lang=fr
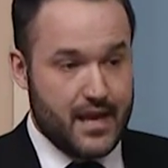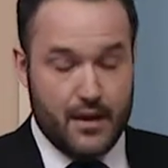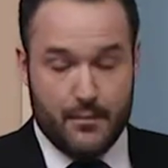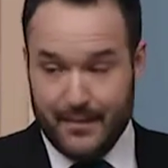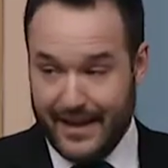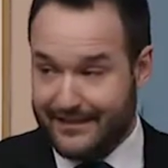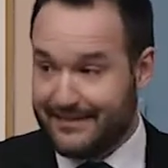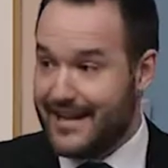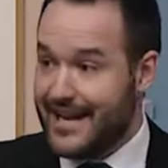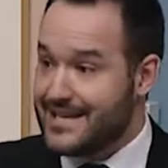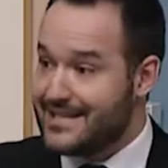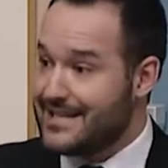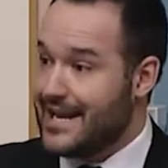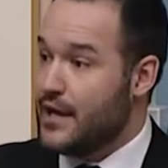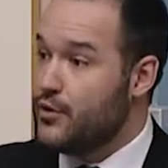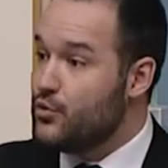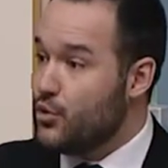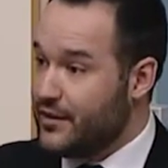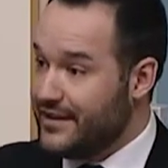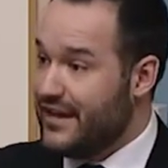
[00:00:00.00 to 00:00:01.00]
Maintenant, ça a
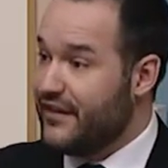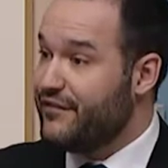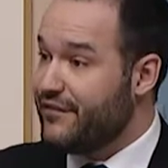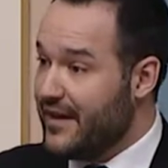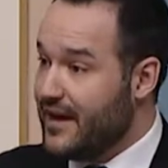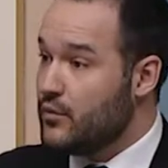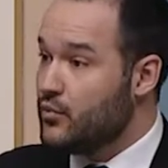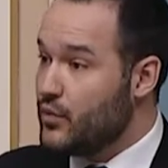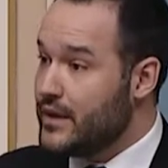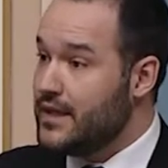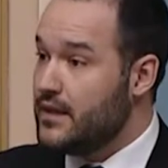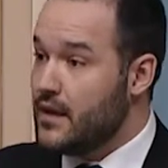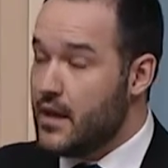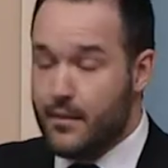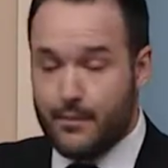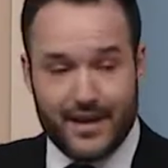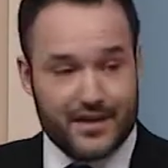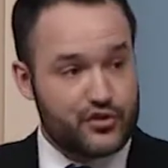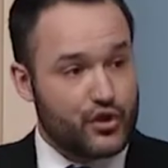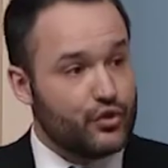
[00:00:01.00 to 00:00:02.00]
eu un effet, oui,
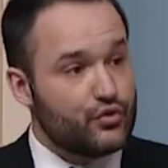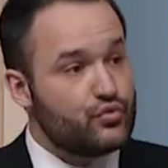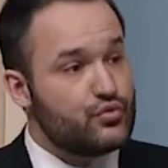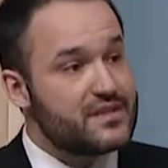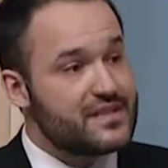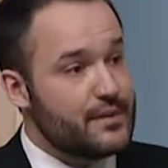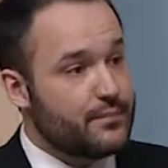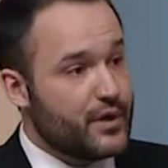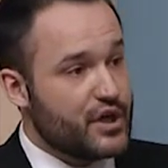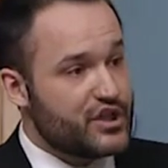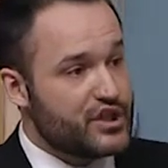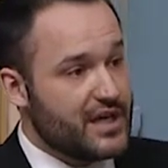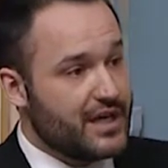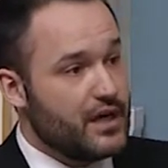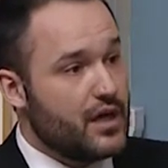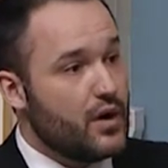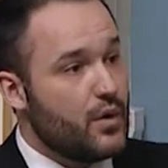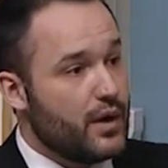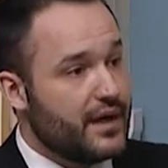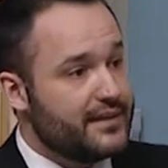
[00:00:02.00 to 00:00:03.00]
parce que tous ces
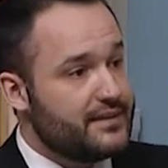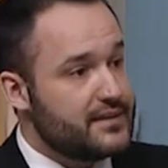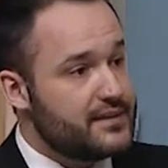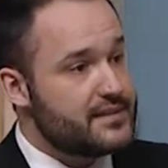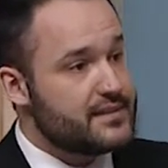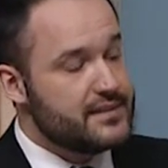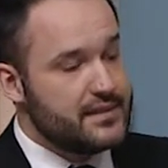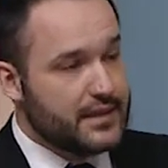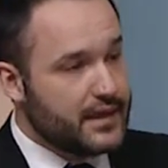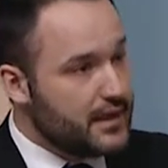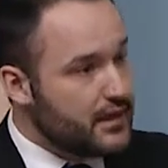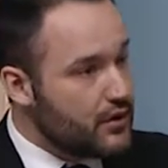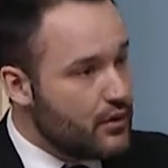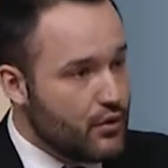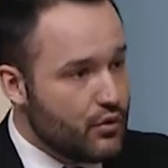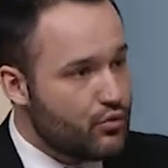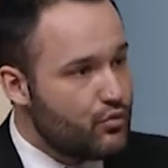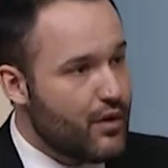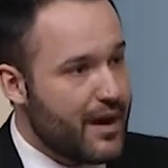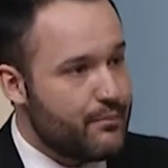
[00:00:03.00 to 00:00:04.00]
projets-là ont été signés
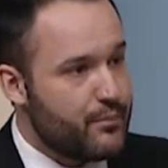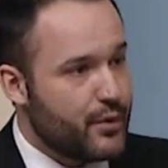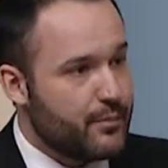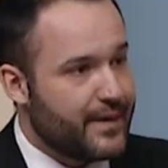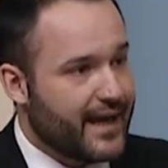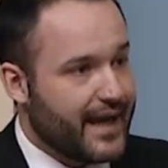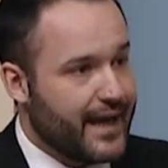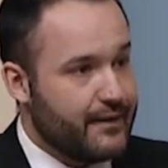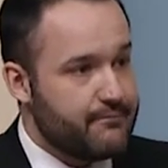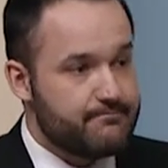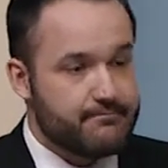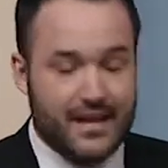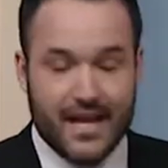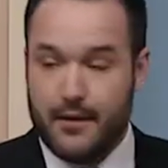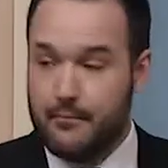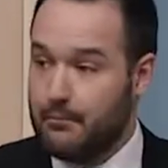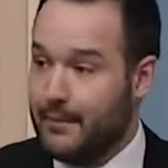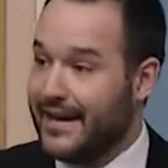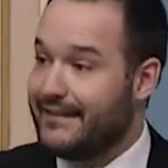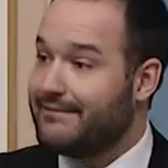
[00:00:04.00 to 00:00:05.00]
ou à peu près.
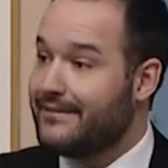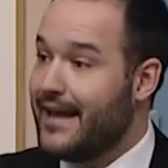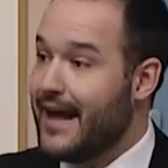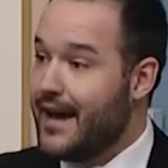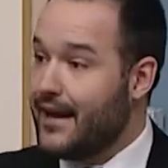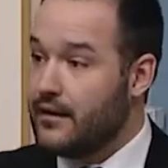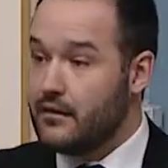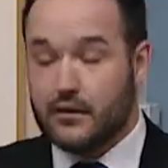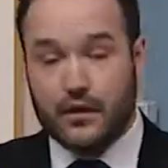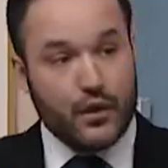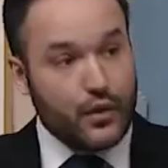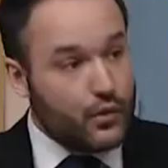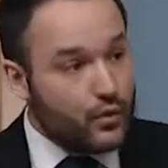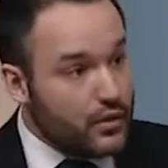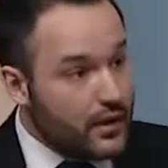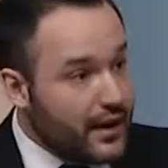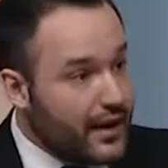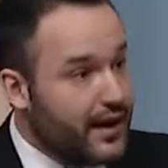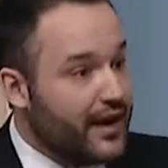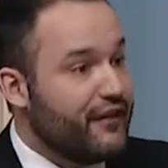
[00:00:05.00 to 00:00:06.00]
Maintenant,
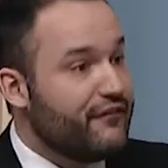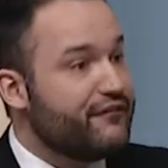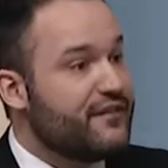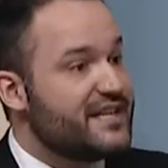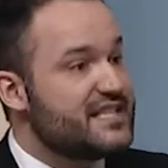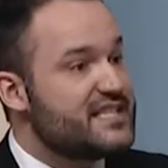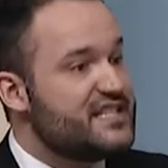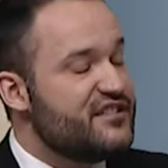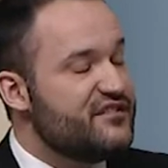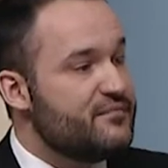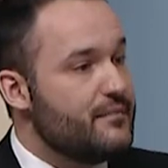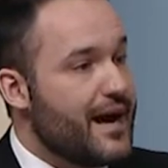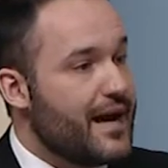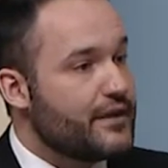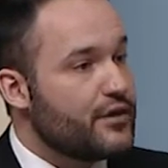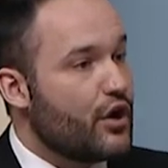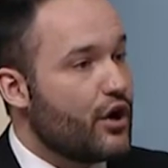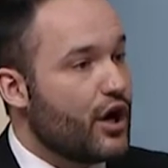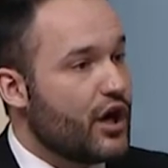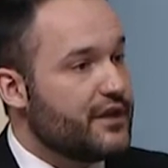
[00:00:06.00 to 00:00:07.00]
effectivement, il
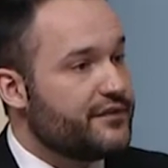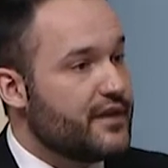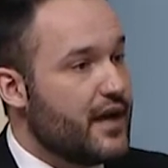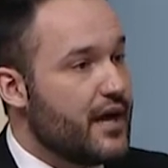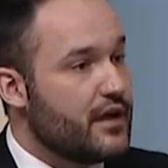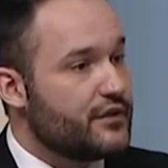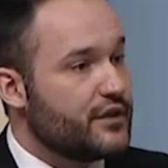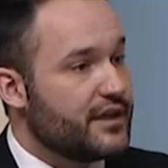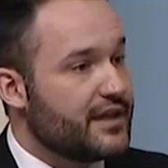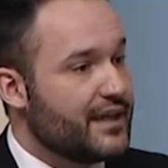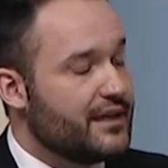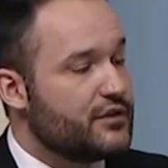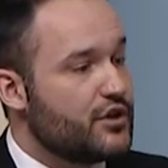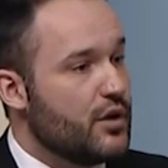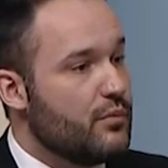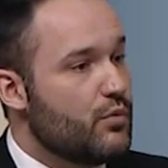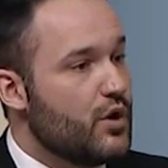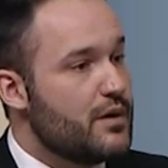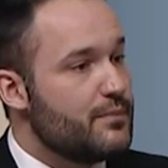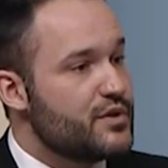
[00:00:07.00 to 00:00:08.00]
y a un retard de quelques
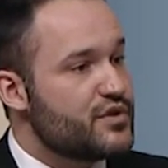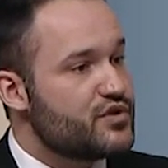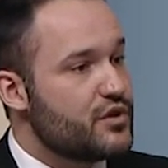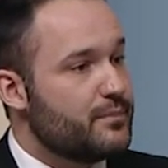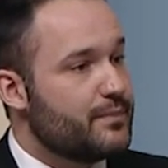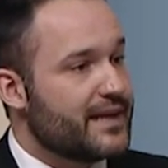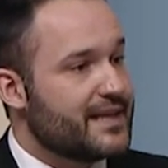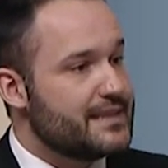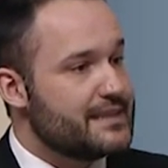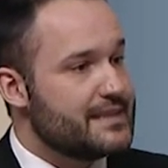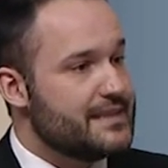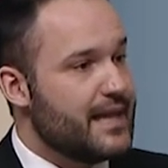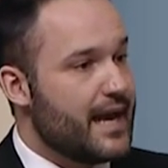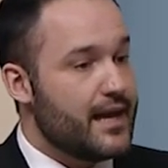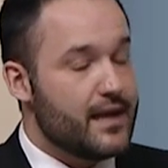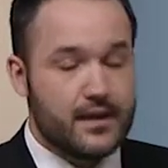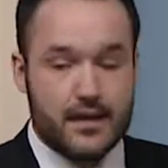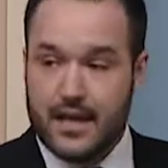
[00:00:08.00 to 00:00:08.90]
mois, Monsieur le Président.